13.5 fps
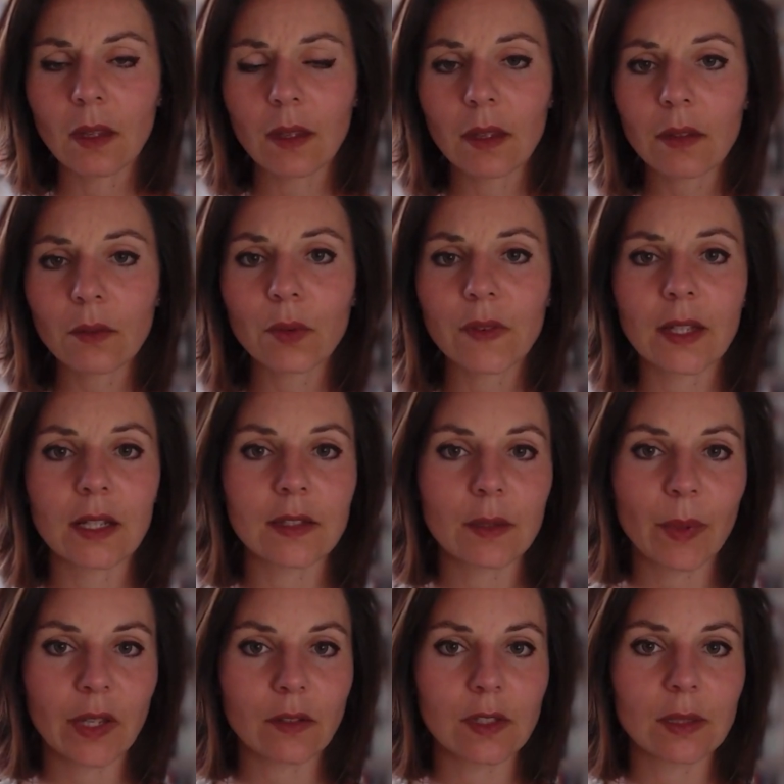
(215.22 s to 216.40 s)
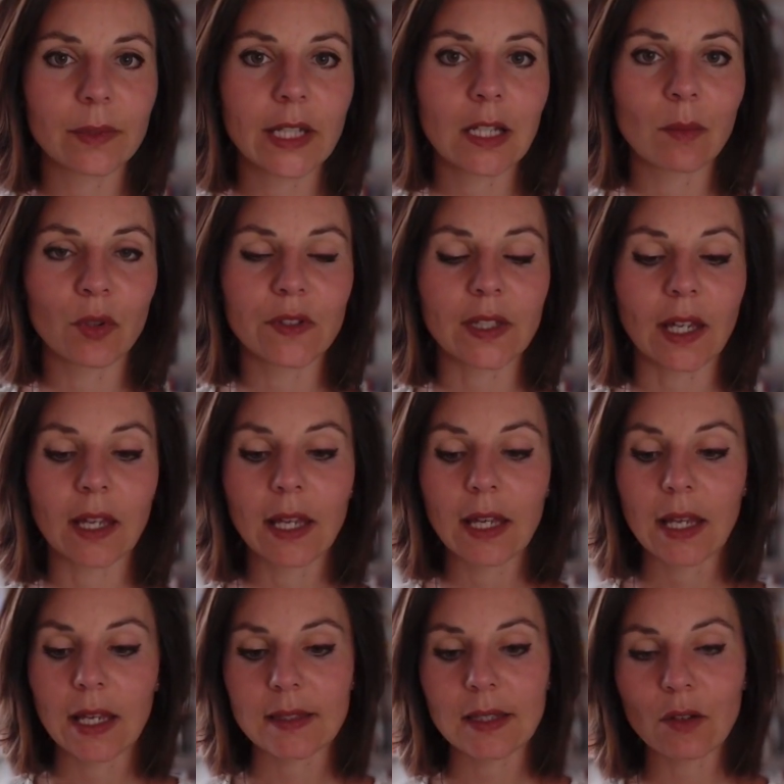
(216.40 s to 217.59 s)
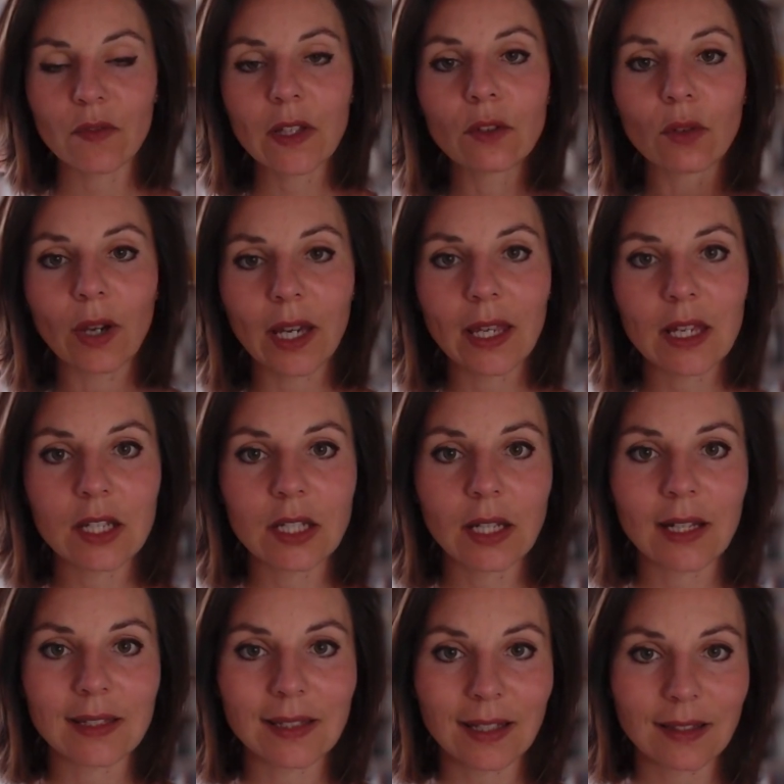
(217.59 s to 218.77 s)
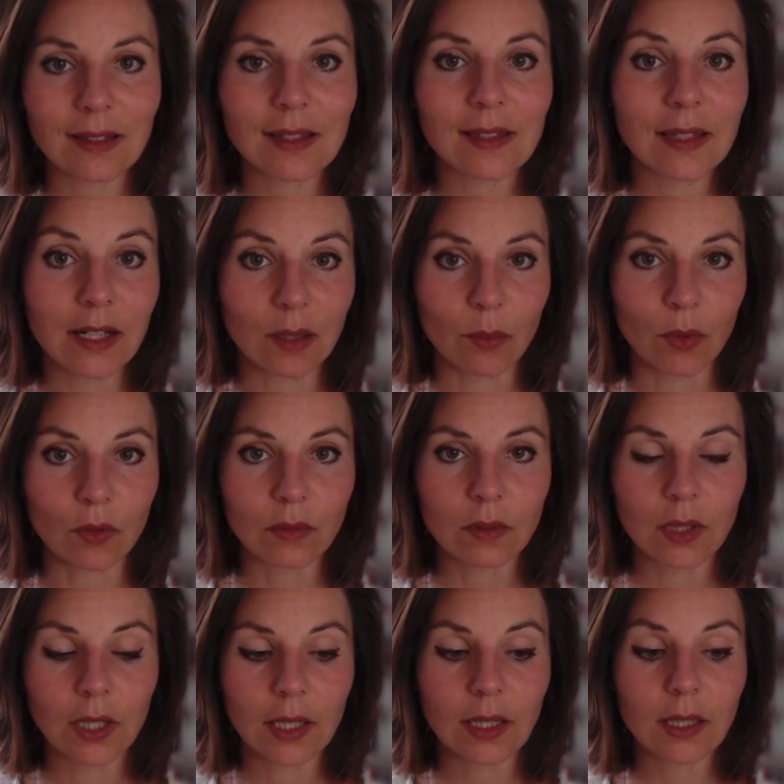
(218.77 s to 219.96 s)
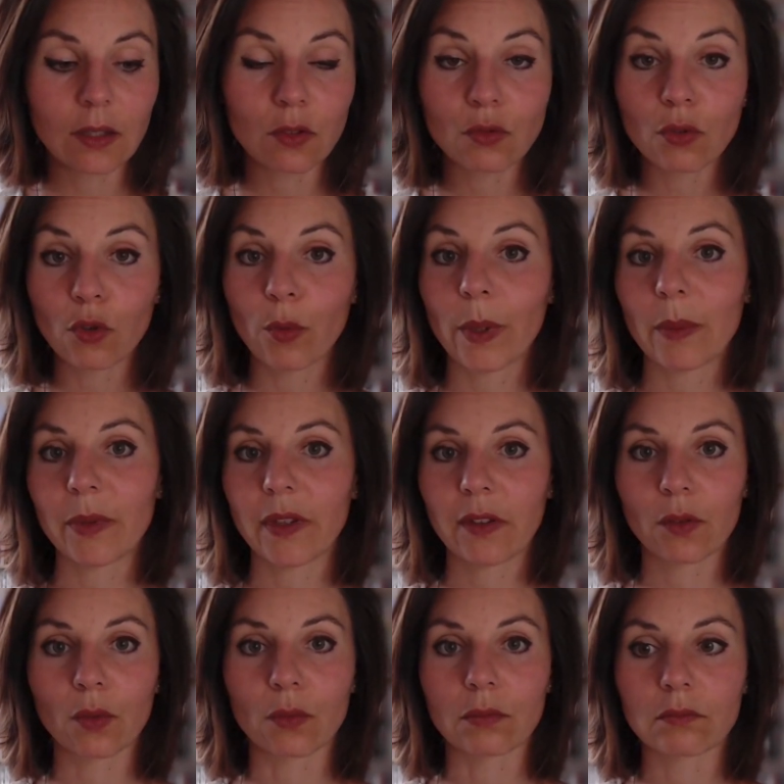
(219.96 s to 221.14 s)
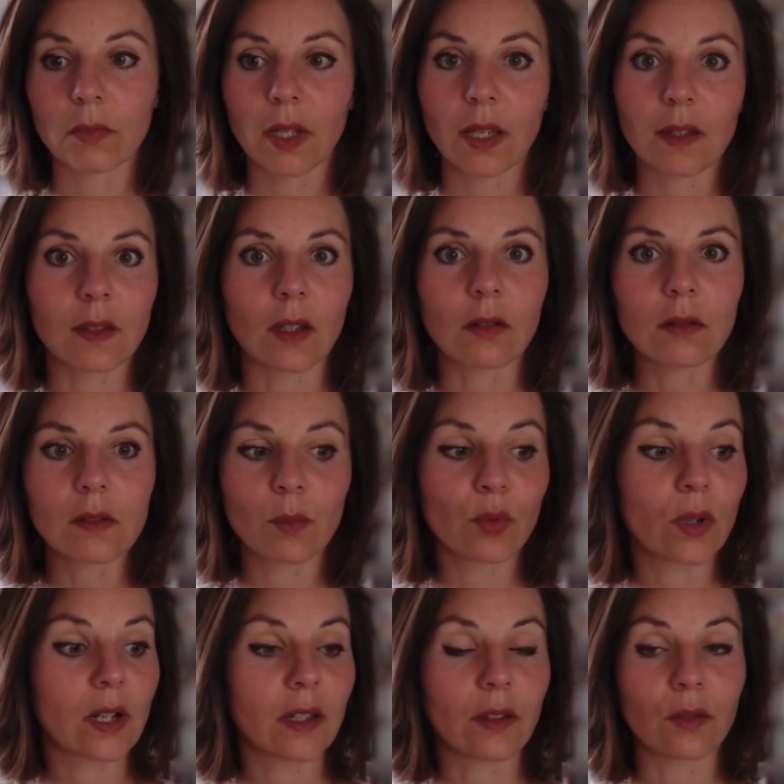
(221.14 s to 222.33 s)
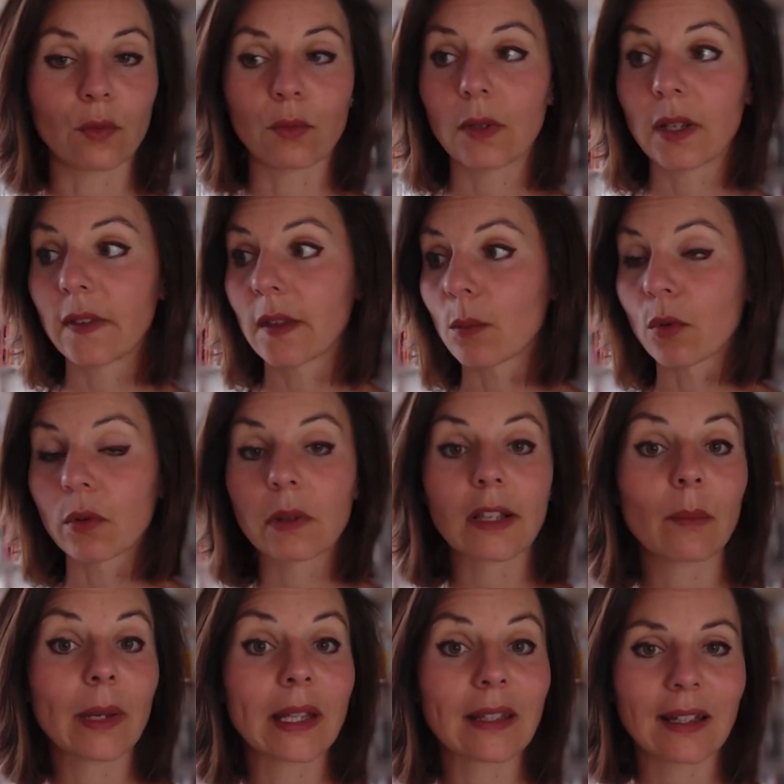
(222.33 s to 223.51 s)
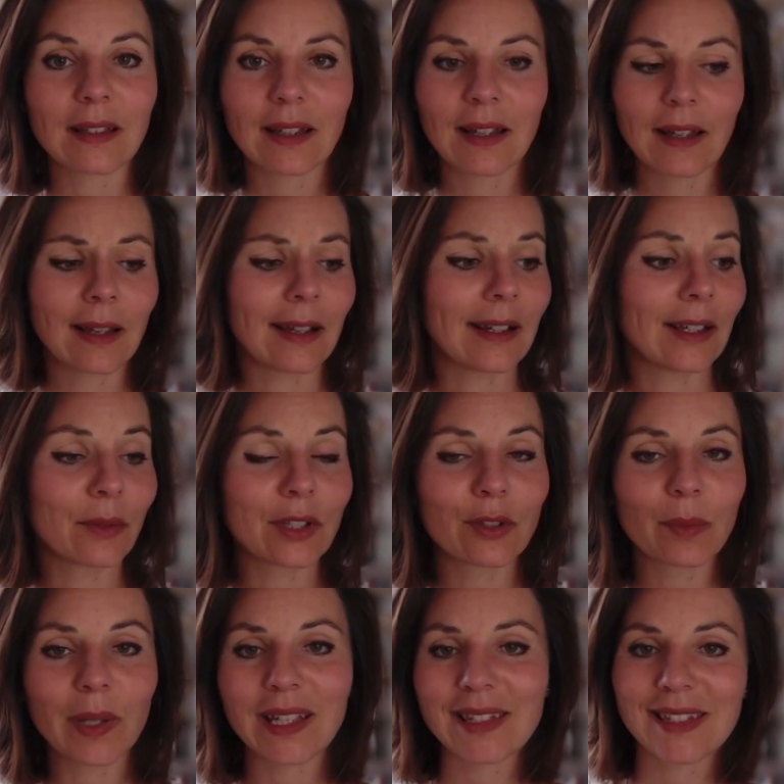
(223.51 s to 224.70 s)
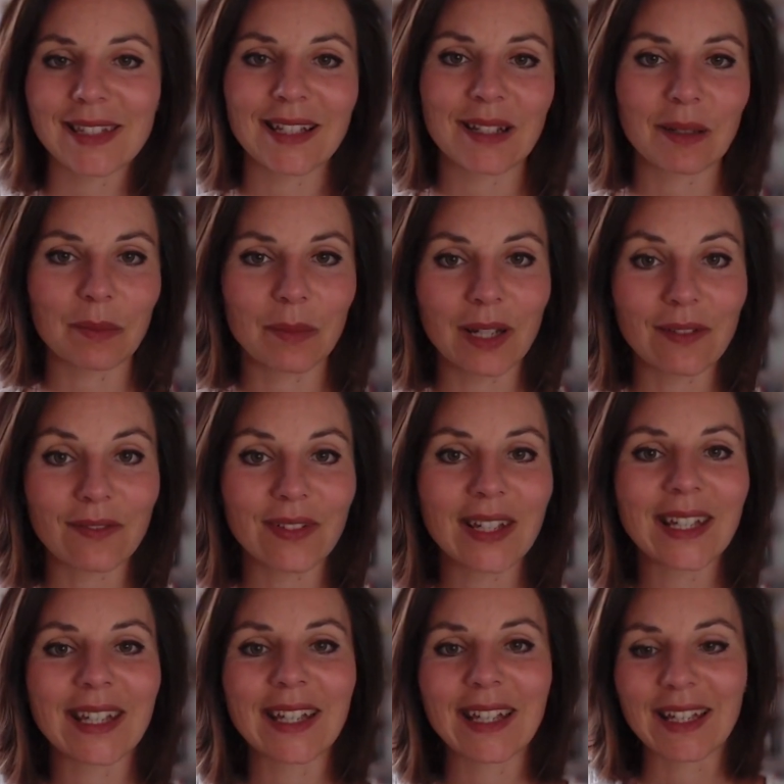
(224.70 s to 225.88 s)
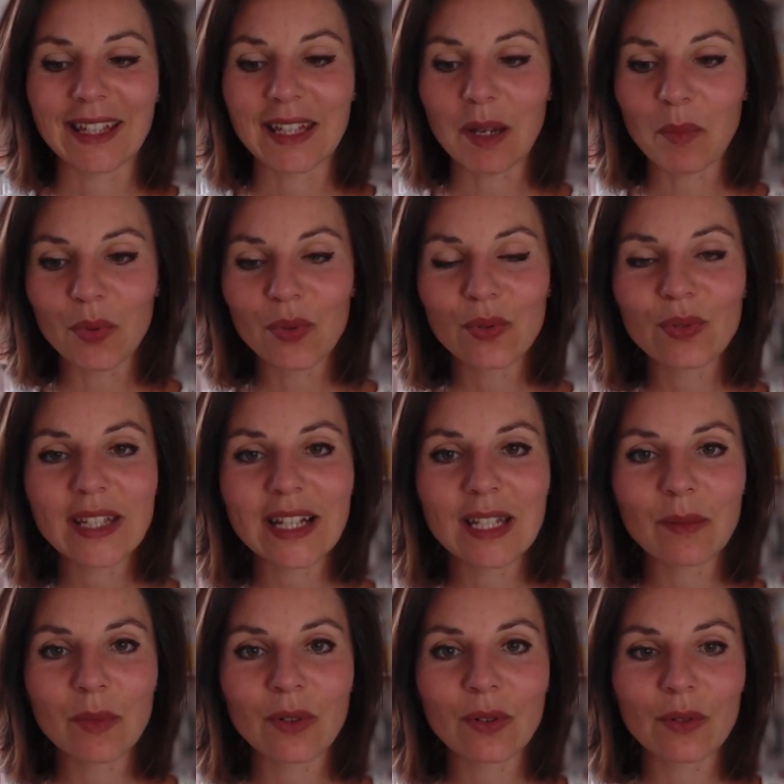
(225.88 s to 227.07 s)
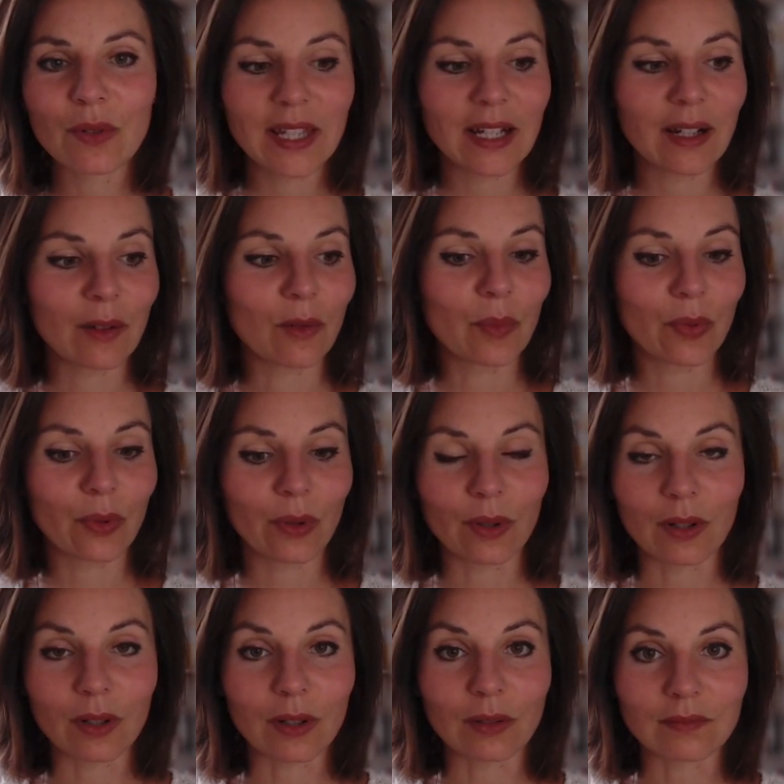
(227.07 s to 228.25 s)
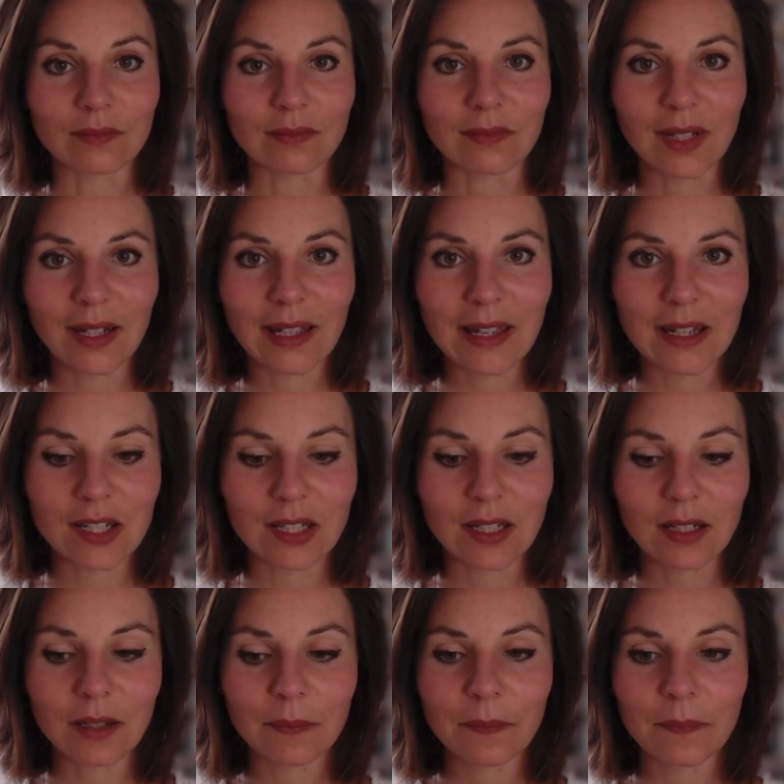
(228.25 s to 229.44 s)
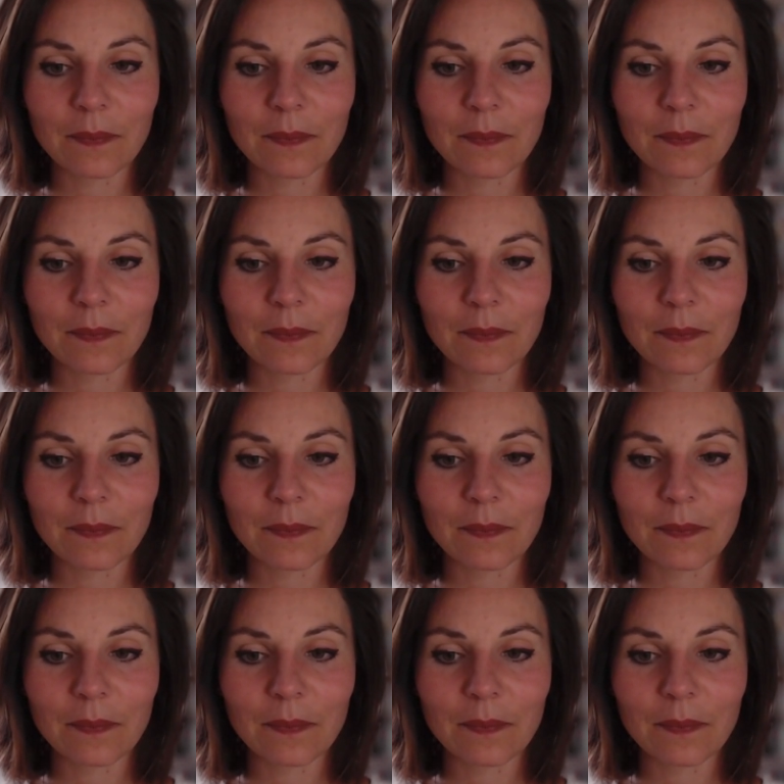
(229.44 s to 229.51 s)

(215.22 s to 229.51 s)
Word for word: Qu'est-ce que c'est les hypersensibilités alimentaires C'est le fait de réagir à certains aliments qui sur le papier sont excellents, ça peut être les œufs, les amandes, les bananes, les noix du Brésil, bref, il y a beaucoup d'aliments auxquels on peut euh, réagir